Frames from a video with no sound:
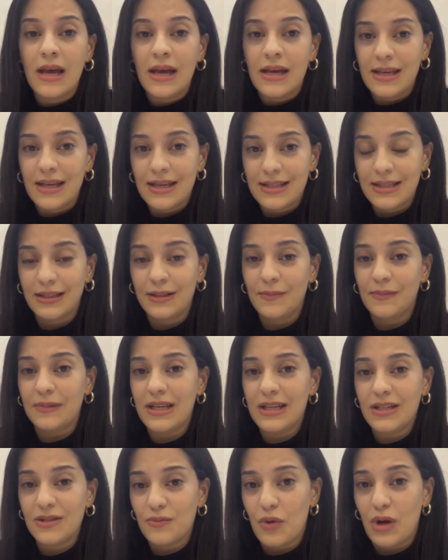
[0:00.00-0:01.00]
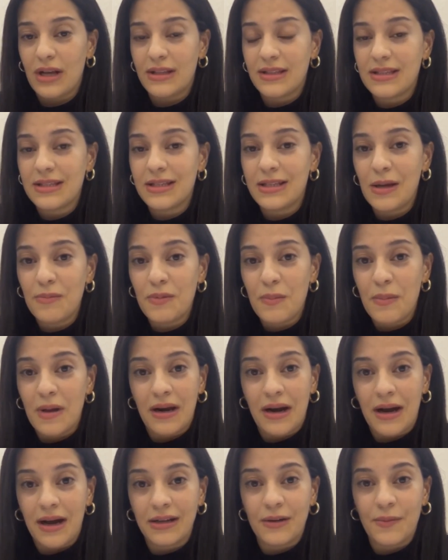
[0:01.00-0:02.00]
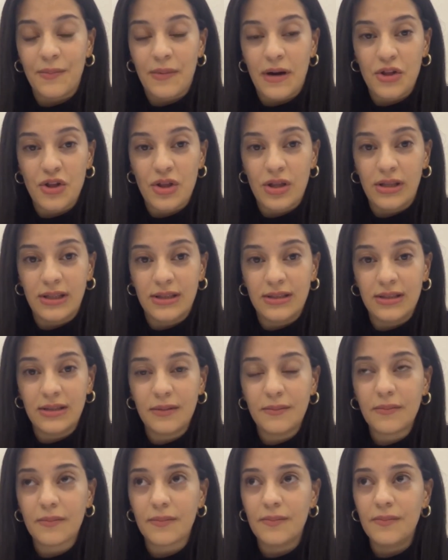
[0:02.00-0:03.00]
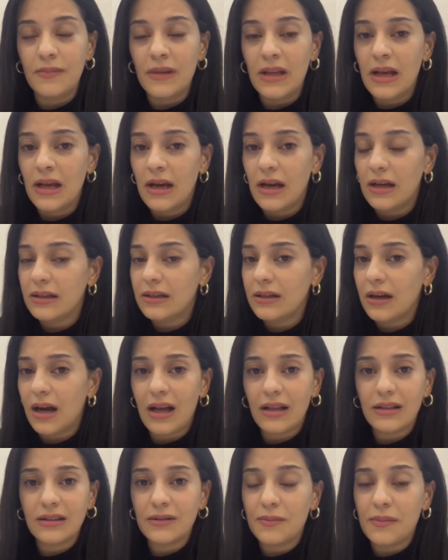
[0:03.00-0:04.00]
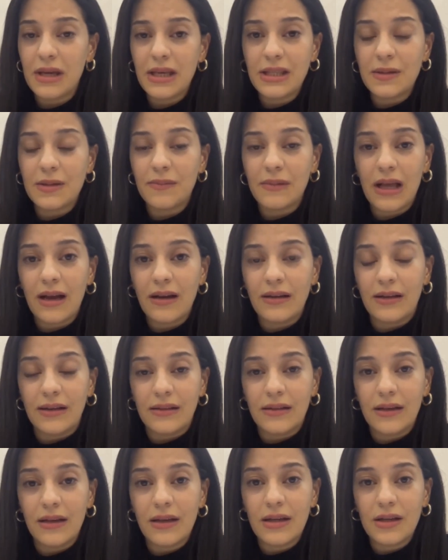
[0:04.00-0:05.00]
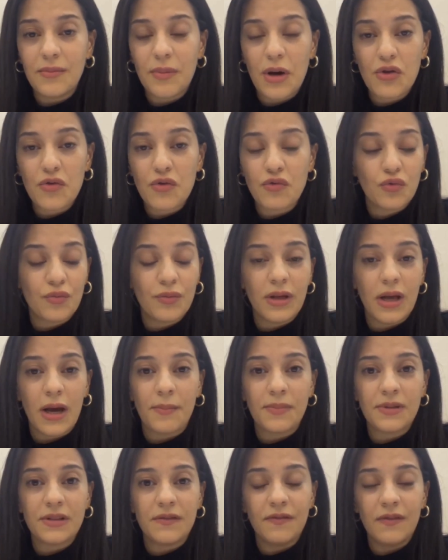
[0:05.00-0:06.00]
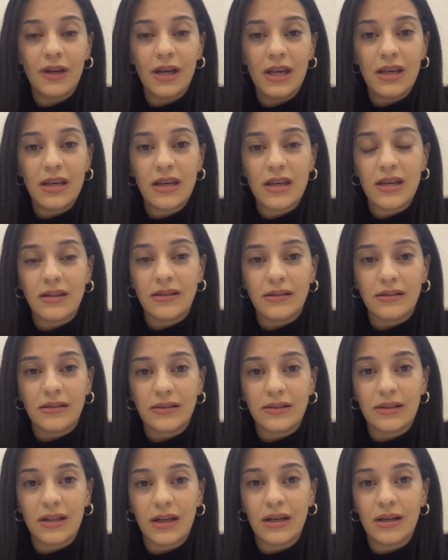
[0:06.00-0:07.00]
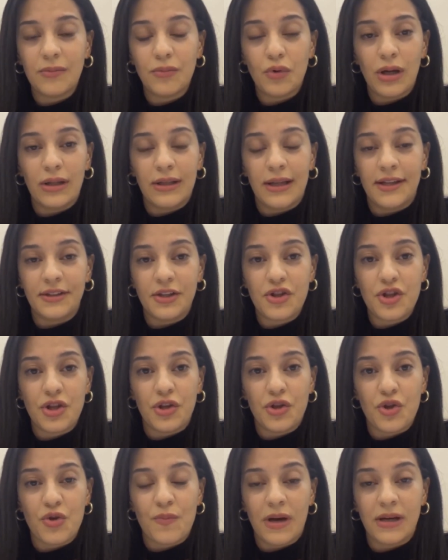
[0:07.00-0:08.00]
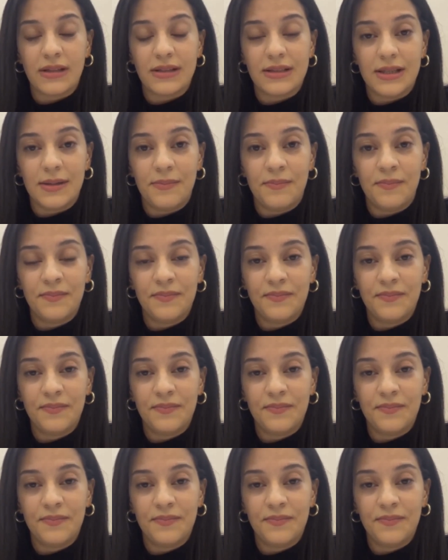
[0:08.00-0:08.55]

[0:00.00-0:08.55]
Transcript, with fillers: Yazılım test mühendisliğine bir merakım başladı. E, aldığım eğitimlerle de başvurumu yaptım ve 2 yıldır da bu alanda çalışmaktayım.